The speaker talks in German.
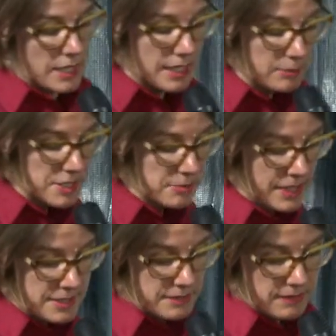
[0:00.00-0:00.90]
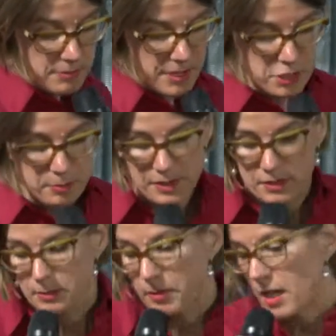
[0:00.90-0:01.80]
Ich habe jetzt mal zwei
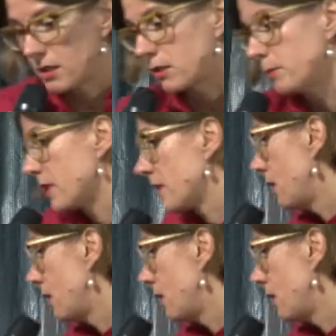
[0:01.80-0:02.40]
Beispiele gebracht, um das